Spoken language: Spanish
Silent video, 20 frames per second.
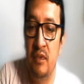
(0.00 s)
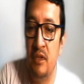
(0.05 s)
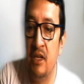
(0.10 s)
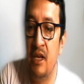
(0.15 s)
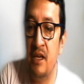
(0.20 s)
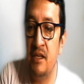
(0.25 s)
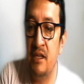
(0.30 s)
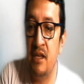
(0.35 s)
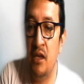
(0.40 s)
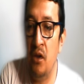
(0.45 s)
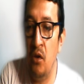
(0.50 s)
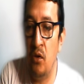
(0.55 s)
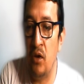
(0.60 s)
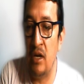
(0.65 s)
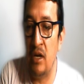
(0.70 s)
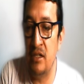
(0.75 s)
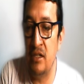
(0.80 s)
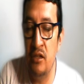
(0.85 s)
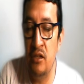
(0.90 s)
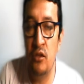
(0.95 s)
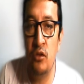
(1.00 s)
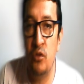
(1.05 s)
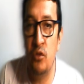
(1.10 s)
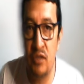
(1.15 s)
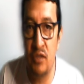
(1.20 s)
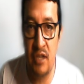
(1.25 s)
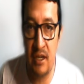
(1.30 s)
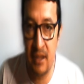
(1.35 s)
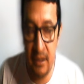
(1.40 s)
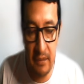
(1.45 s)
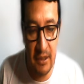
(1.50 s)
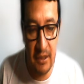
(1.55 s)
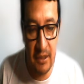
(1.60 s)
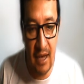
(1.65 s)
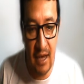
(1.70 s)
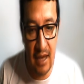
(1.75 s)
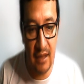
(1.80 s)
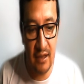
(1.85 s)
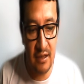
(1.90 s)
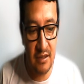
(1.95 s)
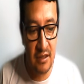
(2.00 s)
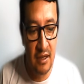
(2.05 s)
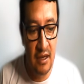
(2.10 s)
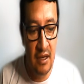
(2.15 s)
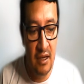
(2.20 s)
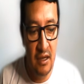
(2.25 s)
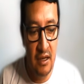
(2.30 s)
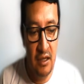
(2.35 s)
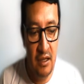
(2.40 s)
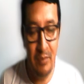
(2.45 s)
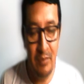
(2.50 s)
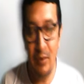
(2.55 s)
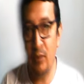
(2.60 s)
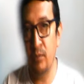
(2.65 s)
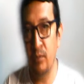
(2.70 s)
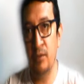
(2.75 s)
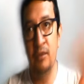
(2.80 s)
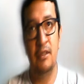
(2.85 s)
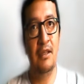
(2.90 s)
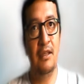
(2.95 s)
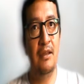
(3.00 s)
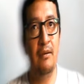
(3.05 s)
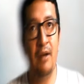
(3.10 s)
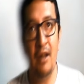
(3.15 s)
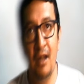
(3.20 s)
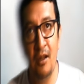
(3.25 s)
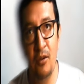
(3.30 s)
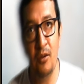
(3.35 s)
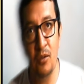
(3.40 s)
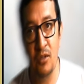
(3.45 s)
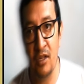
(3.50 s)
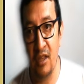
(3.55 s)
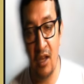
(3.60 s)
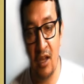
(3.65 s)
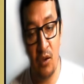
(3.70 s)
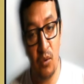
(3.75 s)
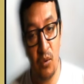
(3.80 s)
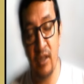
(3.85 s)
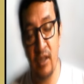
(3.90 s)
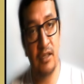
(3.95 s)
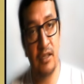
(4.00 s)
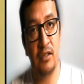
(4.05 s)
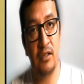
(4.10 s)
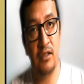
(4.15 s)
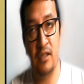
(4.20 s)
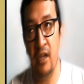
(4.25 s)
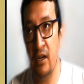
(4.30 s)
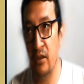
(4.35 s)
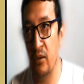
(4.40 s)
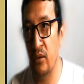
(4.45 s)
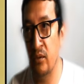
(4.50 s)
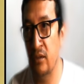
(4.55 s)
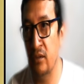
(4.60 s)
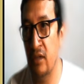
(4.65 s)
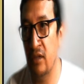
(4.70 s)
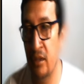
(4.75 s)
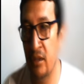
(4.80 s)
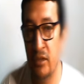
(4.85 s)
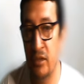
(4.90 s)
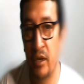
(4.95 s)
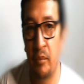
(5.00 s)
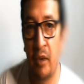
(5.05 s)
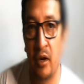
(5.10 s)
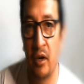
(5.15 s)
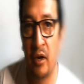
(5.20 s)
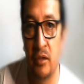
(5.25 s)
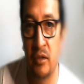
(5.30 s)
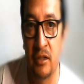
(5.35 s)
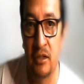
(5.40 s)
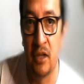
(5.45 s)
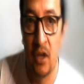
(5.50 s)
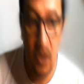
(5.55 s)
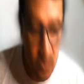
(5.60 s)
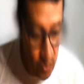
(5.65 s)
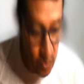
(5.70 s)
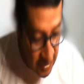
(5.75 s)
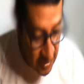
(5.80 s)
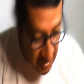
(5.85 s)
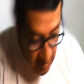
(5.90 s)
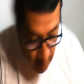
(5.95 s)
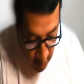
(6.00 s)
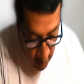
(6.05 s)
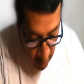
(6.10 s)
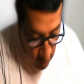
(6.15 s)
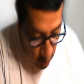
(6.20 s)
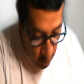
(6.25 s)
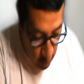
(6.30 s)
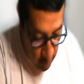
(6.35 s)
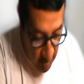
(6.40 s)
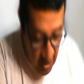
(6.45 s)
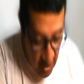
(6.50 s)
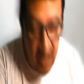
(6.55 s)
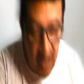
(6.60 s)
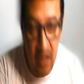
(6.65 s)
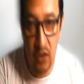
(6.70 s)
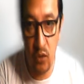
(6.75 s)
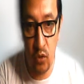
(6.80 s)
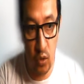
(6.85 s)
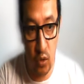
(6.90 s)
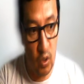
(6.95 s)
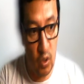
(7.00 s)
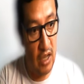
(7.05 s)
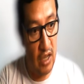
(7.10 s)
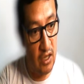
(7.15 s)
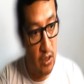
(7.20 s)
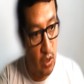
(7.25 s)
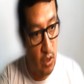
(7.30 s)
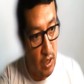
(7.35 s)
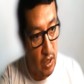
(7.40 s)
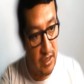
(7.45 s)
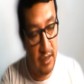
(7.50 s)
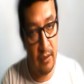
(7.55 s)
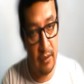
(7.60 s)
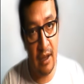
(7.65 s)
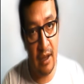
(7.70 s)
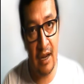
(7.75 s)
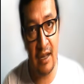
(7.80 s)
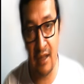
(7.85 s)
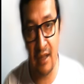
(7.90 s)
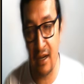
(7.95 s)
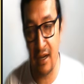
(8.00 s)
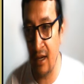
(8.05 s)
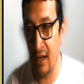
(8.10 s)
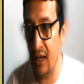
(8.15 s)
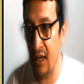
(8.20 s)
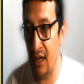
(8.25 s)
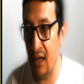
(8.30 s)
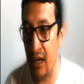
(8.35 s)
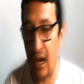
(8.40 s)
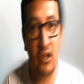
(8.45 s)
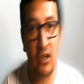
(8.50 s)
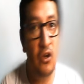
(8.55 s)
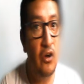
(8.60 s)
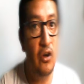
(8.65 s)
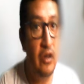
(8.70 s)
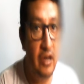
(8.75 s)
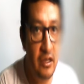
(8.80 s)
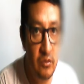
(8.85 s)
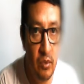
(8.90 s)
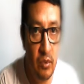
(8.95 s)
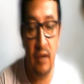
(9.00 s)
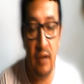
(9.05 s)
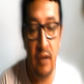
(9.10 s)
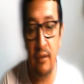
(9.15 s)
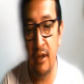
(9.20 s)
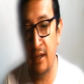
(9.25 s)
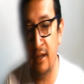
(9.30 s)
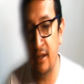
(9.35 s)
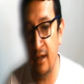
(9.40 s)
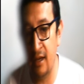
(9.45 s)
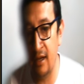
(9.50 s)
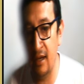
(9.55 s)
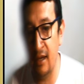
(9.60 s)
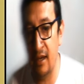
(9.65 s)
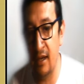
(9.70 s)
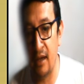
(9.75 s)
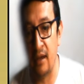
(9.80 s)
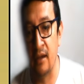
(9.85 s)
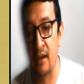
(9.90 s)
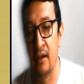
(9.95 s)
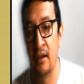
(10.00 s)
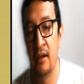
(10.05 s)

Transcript: qué sé yo, haciendo tus actividades y de pronto se te va la luz y te acuerdas, ah, cierto, tenemos apagones. O estás preocupado, ¿a qué hora se va la energía? ¿A qué horas vuelve la energía?